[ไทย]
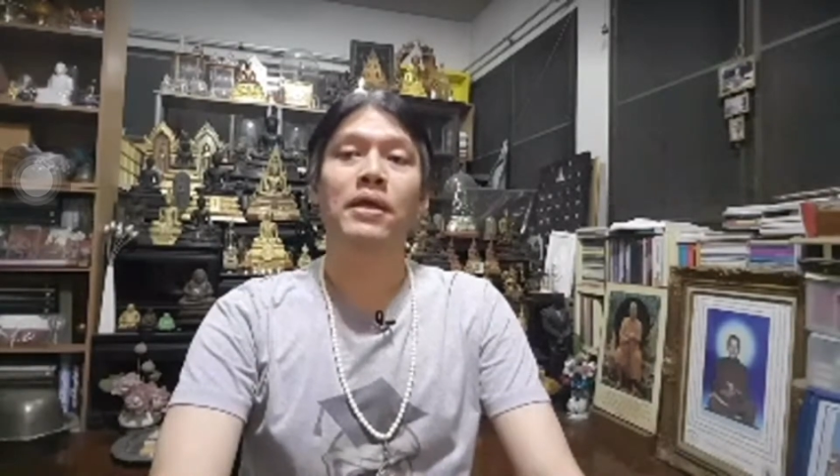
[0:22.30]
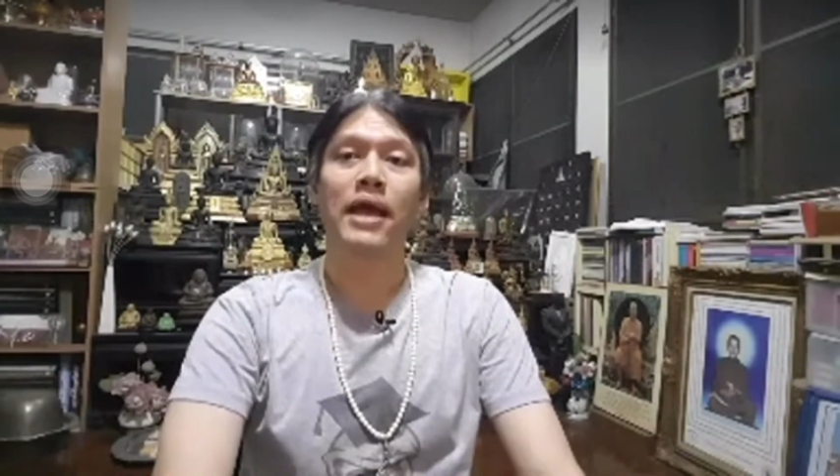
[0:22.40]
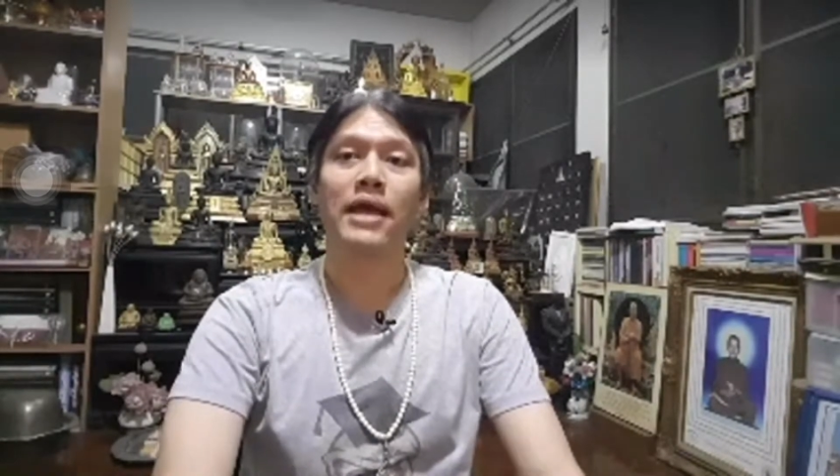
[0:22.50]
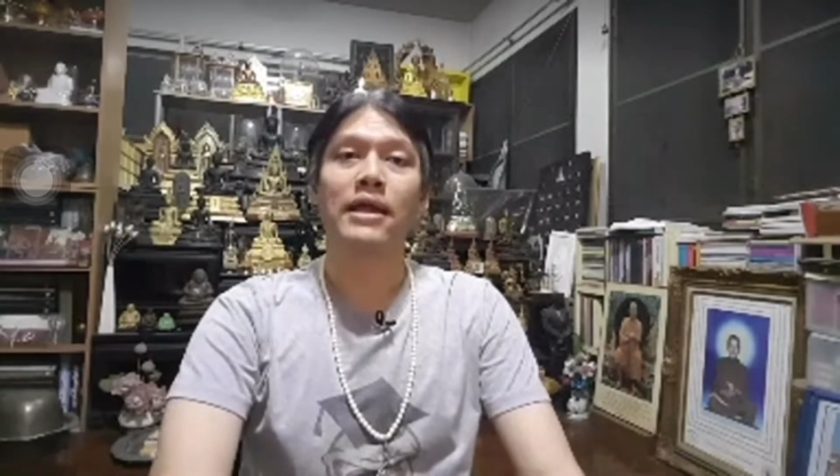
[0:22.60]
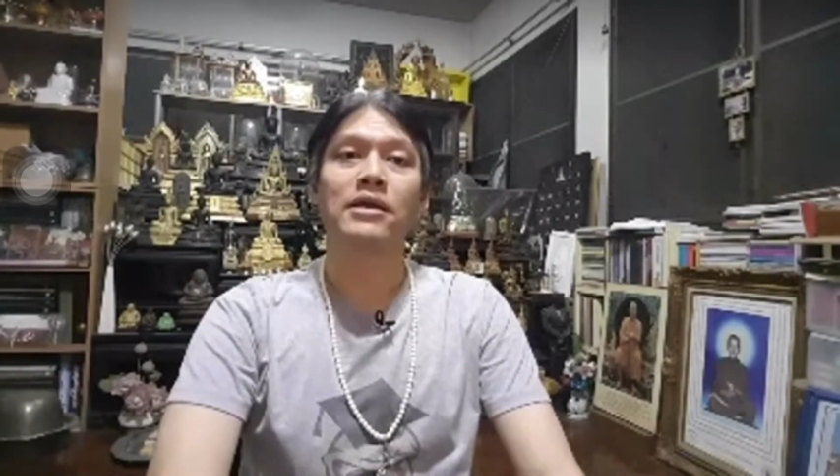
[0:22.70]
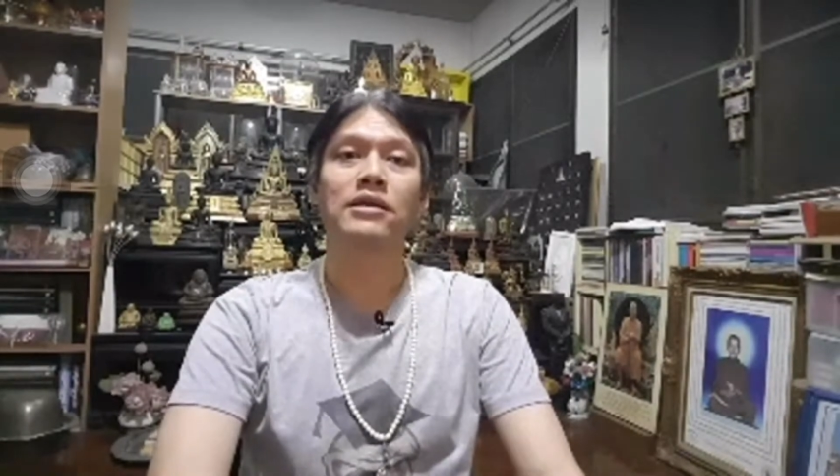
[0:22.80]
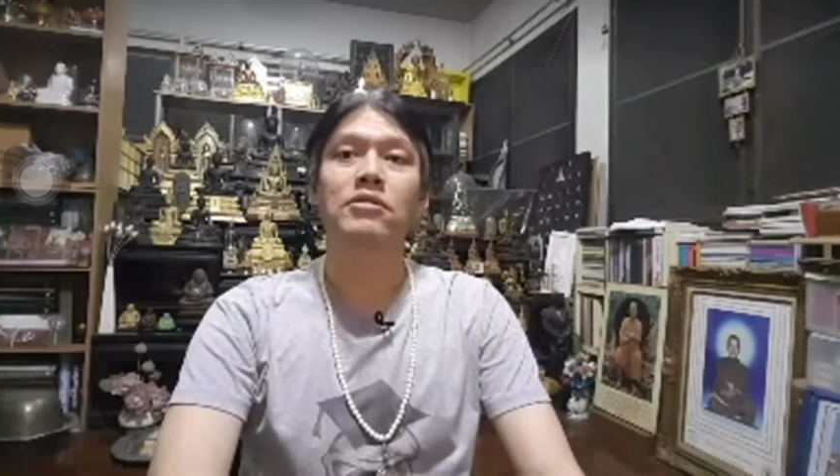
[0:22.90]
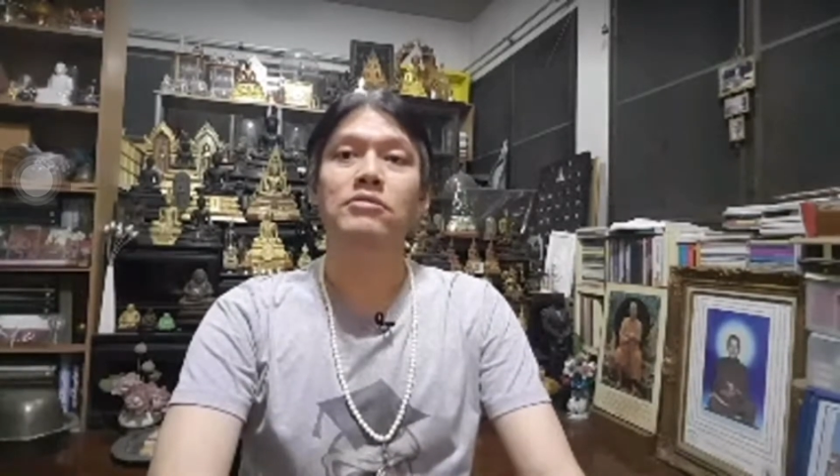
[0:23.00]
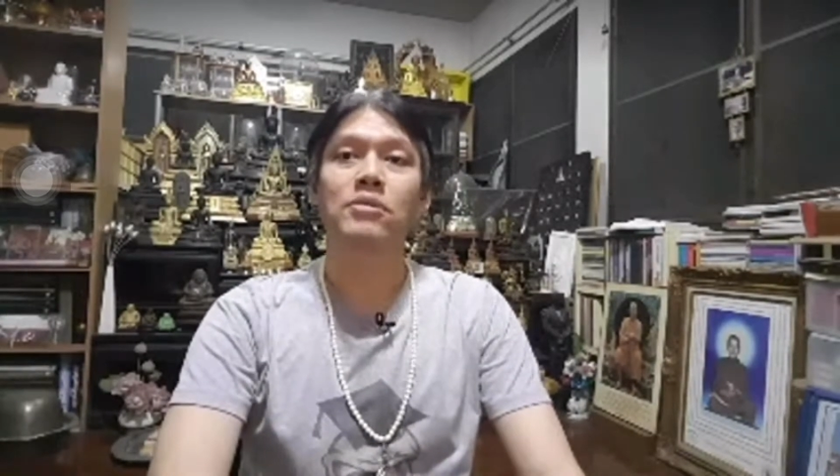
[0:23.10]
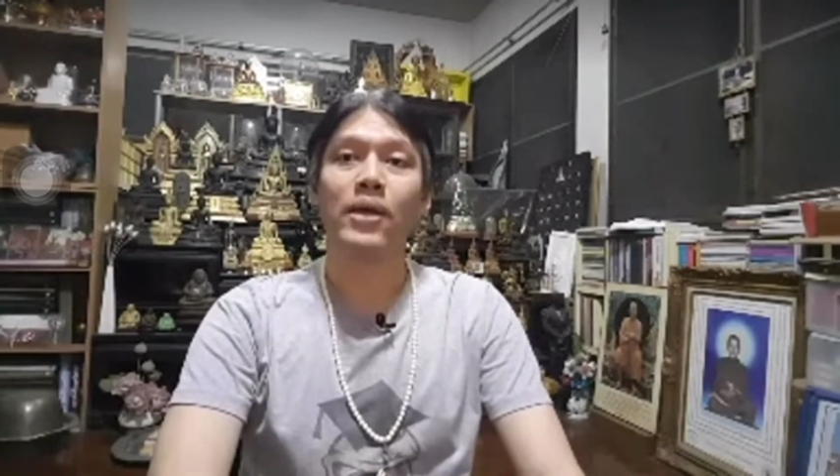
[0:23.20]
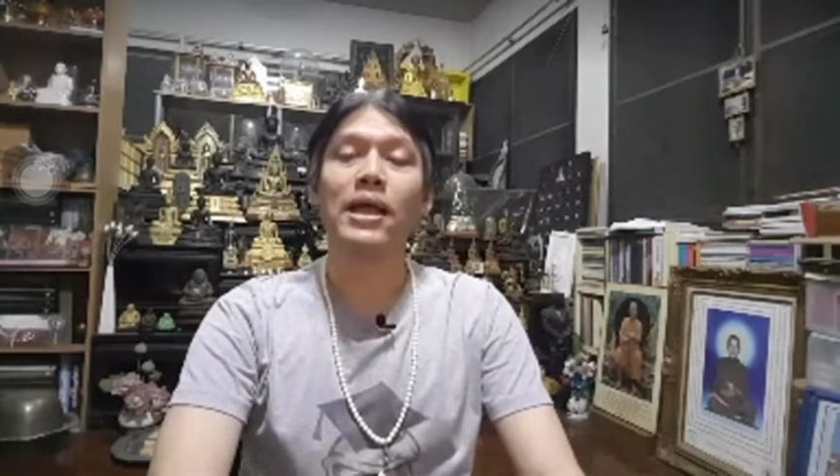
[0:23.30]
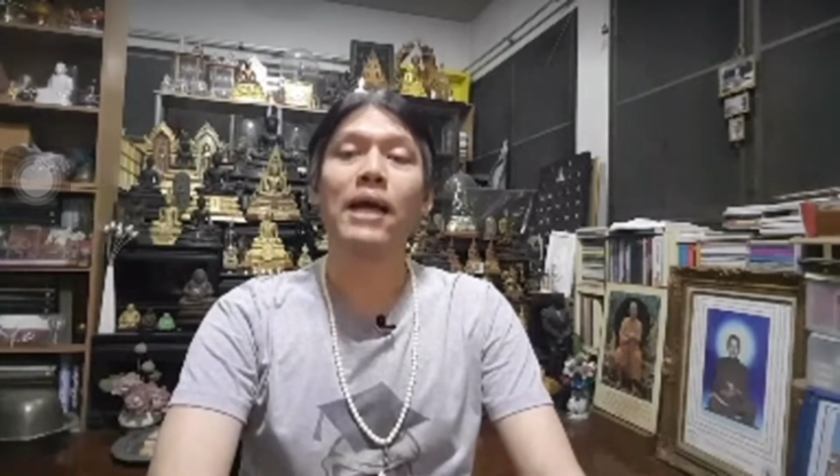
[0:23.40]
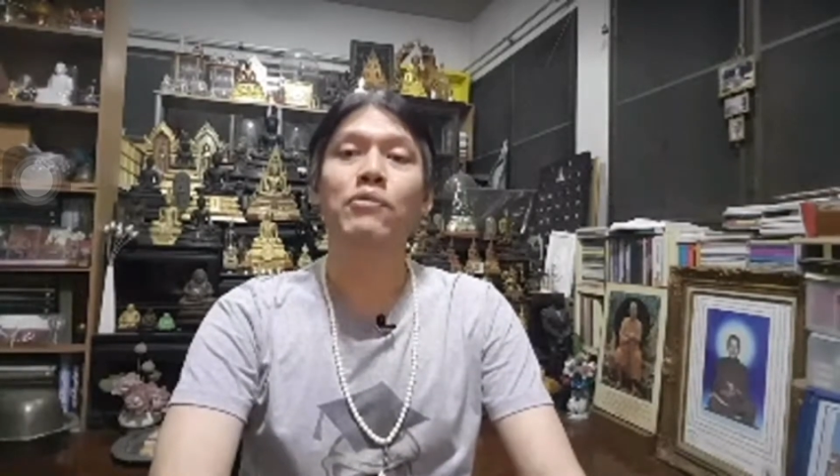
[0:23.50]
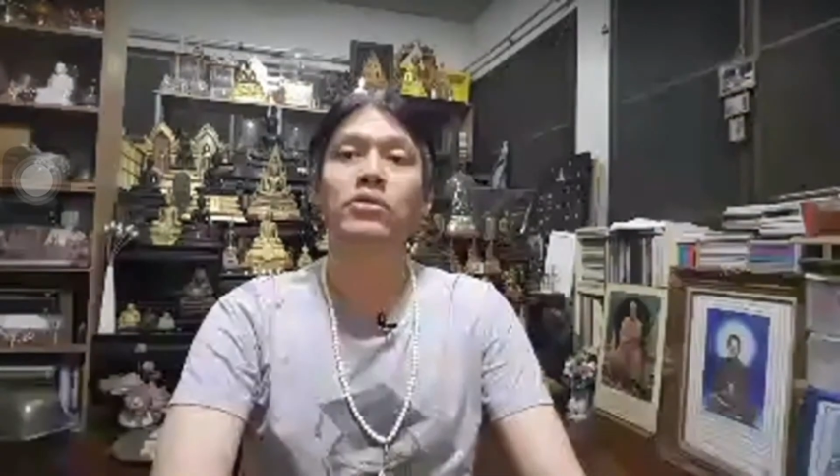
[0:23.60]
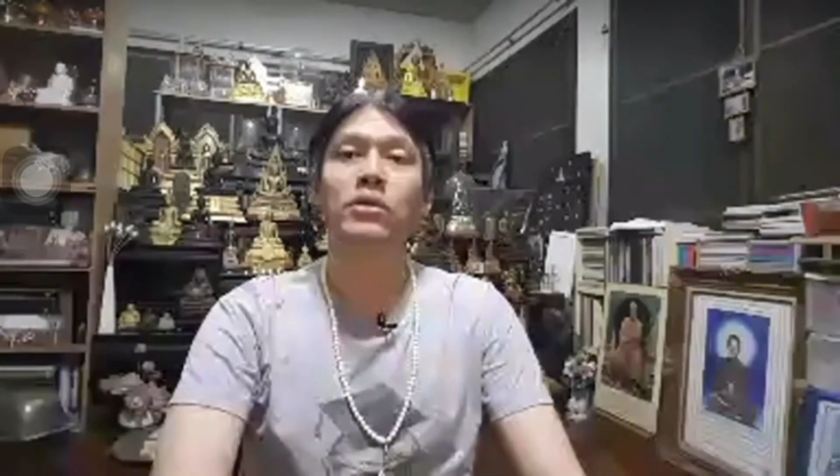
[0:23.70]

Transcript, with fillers: อันนั้นคือต้องสวยกรรมอยู่ต